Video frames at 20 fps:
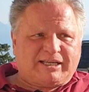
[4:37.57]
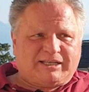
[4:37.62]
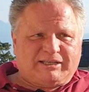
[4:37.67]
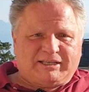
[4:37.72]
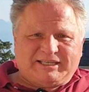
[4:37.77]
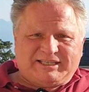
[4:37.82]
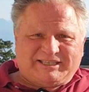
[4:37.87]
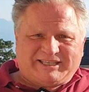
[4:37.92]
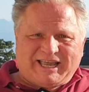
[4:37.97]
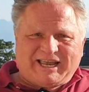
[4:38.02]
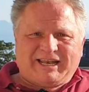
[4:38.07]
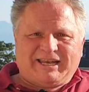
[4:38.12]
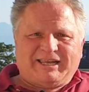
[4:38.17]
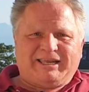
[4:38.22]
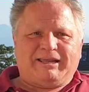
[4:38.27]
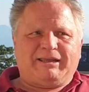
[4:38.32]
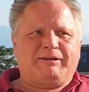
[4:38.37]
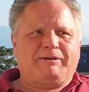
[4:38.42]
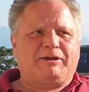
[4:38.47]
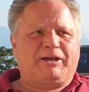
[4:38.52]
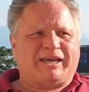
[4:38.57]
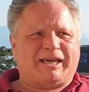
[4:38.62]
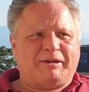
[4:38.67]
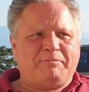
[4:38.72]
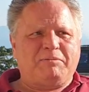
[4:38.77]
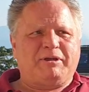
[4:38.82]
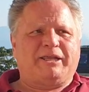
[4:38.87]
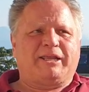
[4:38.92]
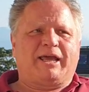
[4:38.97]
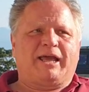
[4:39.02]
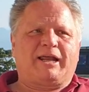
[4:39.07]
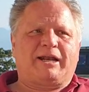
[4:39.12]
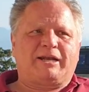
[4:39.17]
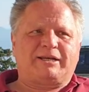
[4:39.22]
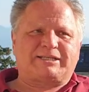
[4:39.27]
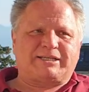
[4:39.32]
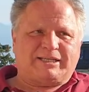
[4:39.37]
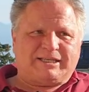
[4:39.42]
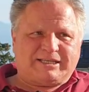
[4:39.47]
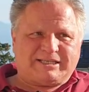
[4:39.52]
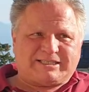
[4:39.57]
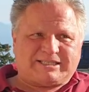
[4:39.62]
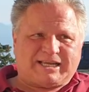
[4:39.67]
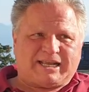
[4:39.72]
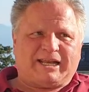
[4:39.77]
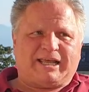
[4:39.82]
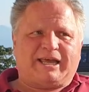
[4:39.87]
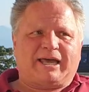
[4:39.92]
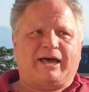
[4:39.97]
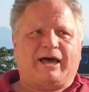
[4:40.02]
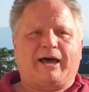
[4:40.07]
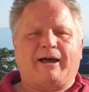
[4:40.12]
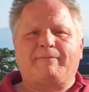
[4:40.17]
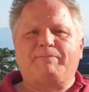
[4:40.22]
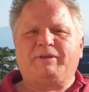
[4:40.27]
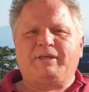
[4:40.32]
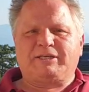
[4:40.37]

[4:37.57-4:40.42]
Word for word: des délits criminels, c'est des scélérats.